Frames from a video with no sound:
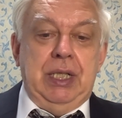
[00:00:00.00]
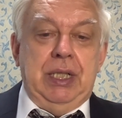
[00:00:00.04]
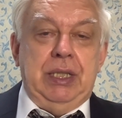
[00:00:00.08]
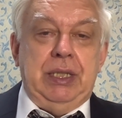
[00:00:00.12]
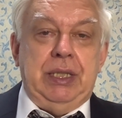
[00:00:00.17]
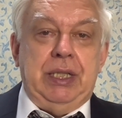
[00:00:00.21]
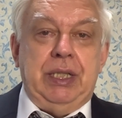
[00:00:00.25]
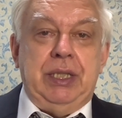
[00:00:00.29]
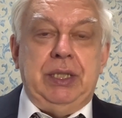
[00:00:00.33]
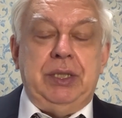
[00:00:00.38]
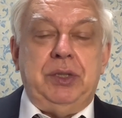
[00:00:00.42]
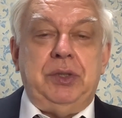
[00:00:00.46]

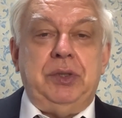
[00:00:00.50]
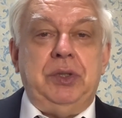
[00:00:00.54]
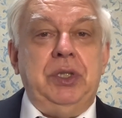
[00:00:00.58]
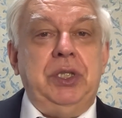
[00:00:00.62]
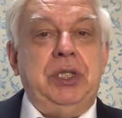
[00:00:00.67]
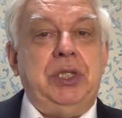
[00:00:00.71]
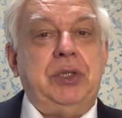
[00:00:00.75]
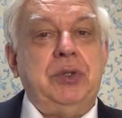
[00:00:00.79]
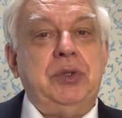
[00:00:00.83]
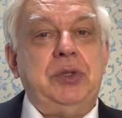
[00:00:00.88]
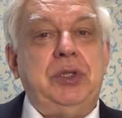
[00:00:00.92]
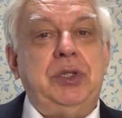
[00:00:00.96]
で
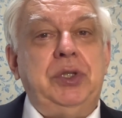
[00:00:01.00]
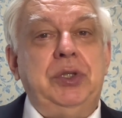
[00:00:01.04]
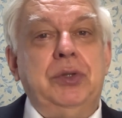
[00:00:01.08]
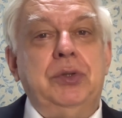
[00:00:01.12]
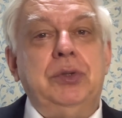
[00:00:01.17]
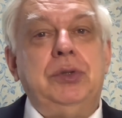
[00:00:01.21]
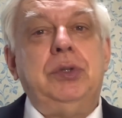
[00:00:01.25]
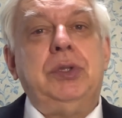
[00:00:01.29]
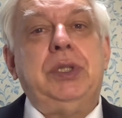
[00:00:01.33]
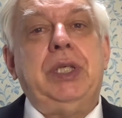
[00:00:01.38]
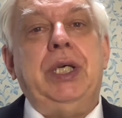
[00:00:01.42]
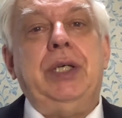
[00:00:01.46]
一つよ
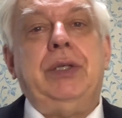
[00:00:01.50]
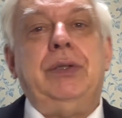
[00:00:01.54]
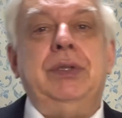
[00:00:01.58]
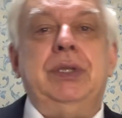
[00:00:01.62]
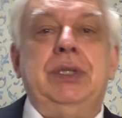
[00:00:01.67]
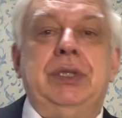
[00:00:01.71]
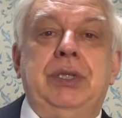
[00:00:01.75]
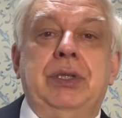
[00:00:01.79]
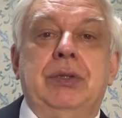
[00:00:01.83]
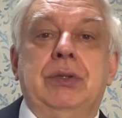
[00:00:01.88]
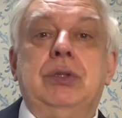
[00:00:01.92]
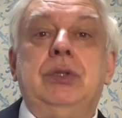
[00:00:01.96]
く聞くん
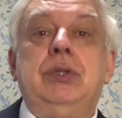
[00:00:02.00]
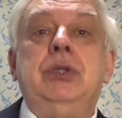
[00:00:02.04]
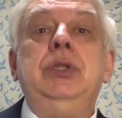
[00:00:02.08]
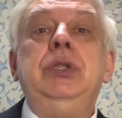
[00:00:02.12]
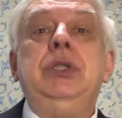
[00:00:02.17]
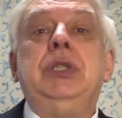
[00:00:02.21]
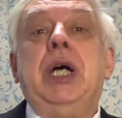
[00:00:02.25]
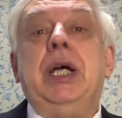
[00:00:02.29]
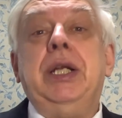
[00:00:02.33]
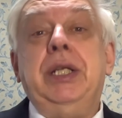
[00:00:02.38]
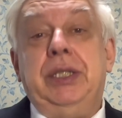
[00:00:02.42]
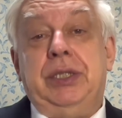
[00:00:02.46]
ですよ
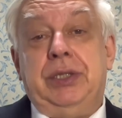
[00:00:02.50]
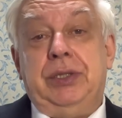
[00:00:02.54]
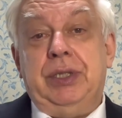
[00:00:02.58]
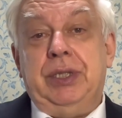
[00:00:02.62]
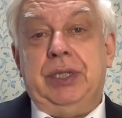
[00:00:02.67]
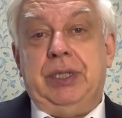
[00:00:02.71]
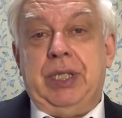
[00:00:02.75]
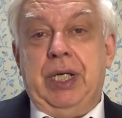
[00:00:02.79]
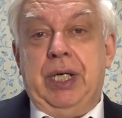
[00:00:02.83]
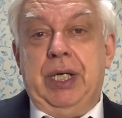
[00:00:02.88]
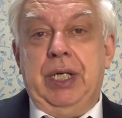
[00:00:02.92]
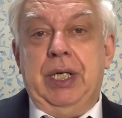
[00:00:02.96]
軍隊につい
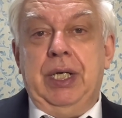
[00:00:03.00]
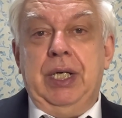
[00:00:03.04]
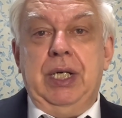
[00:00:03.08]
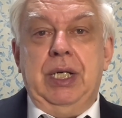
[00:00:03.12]
て